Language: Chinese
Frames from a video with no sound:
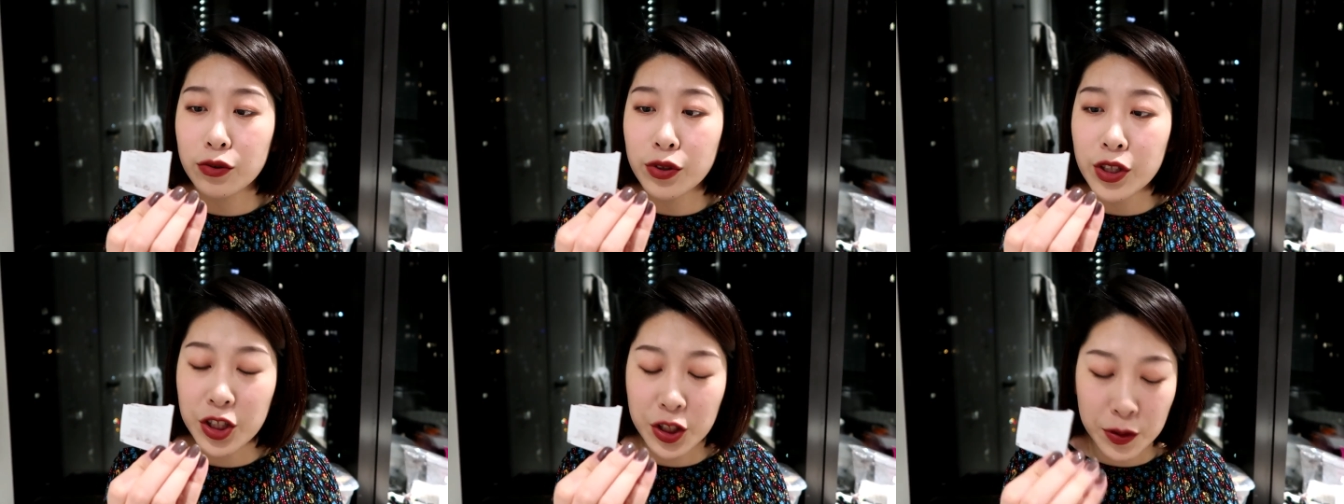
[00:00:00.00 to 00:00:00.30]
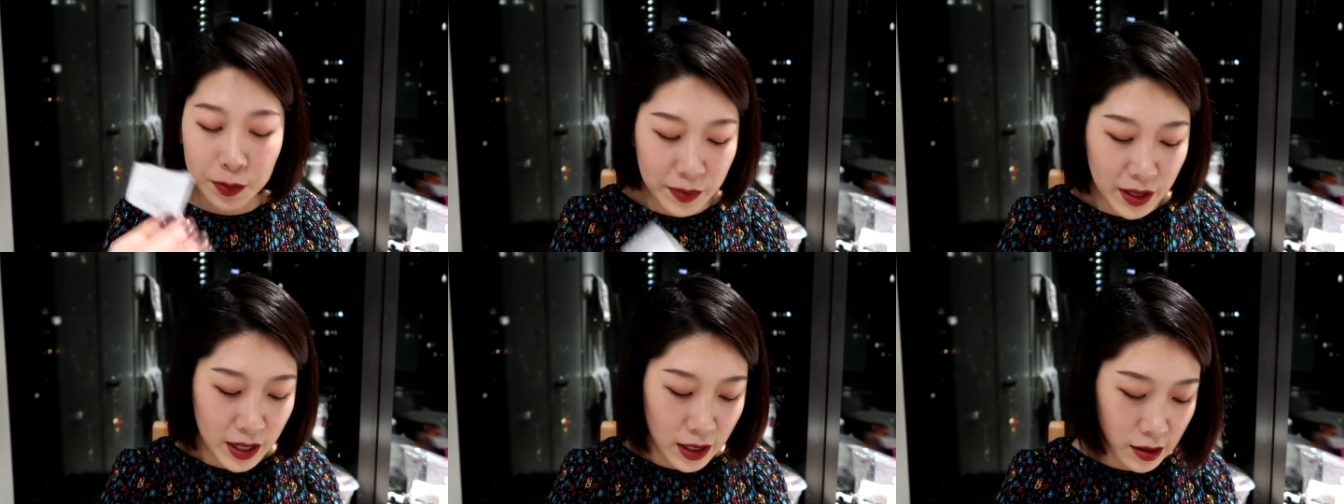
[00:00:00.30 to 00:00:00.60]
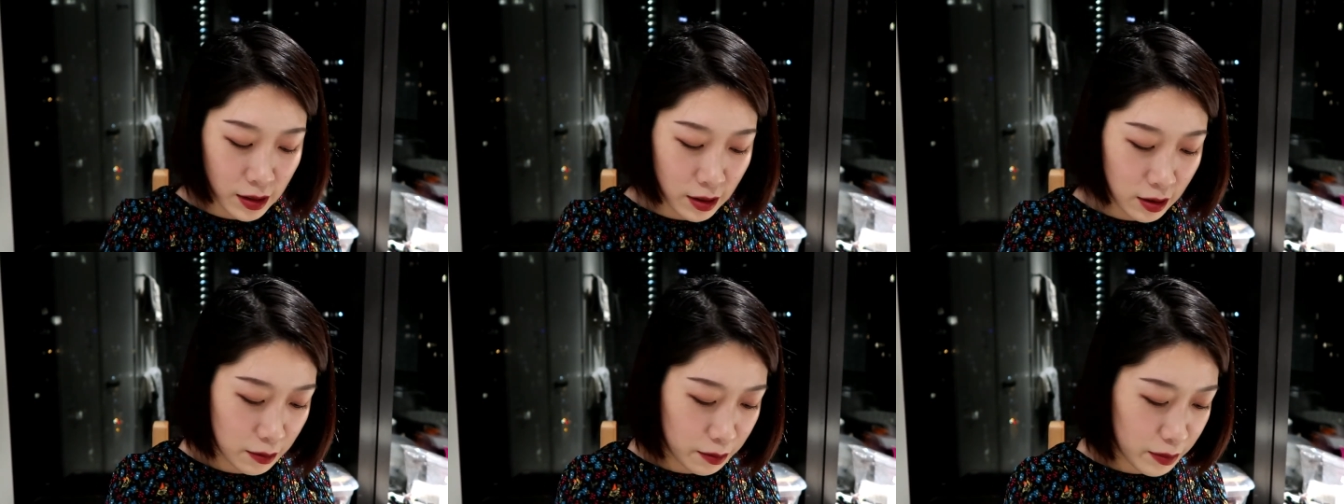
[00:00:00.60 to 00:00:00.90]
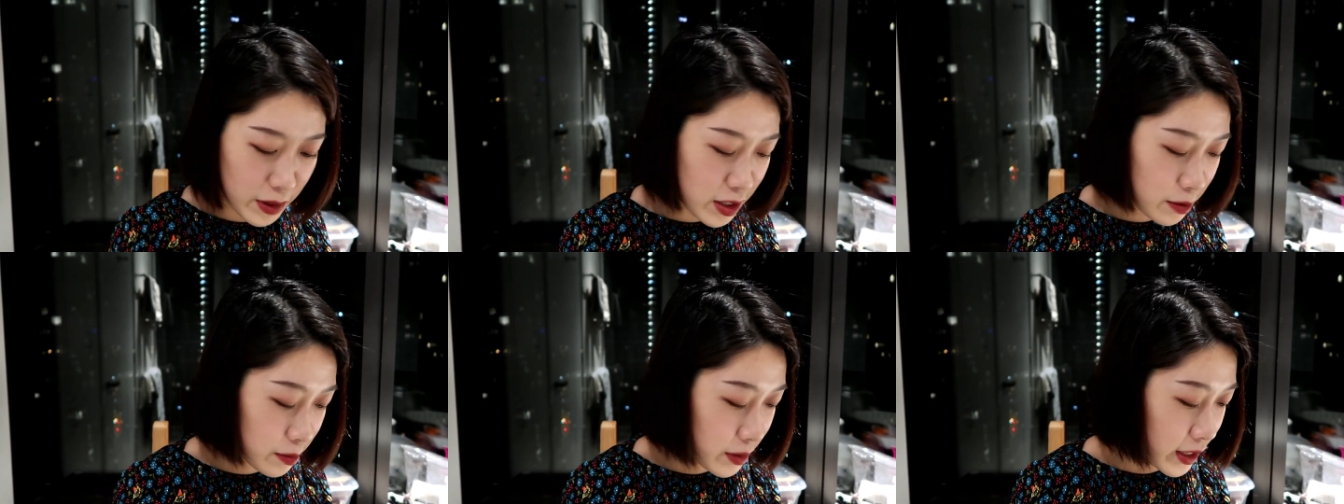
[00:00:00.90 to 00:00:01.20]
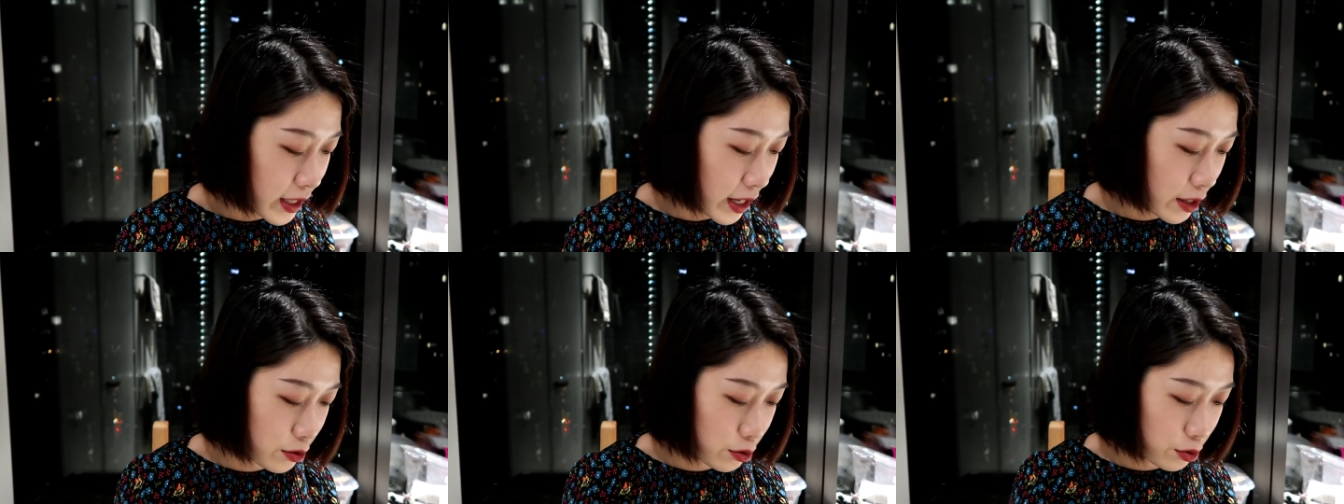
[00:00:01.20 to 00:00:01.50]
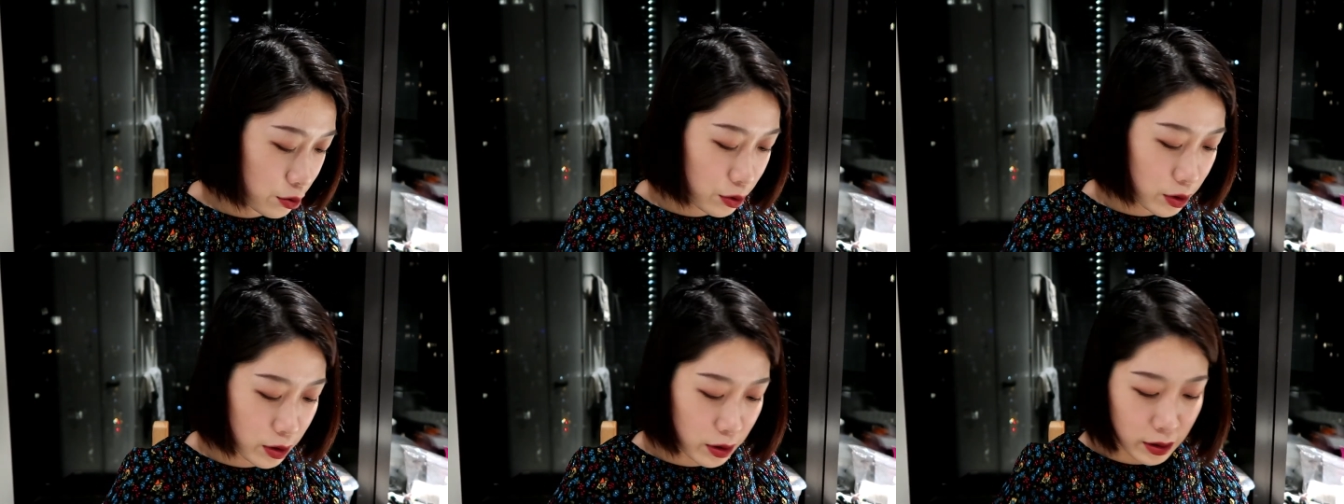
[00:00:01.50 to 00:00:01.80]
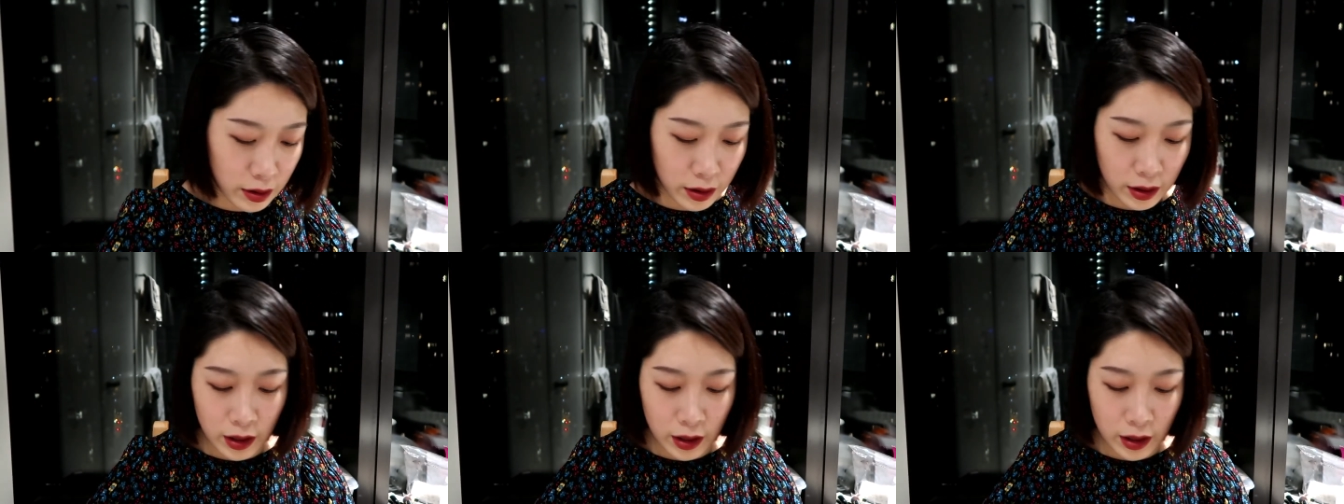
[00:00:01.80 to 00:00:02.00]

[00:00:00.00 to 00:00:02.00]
Rich Mask，没什么感觉。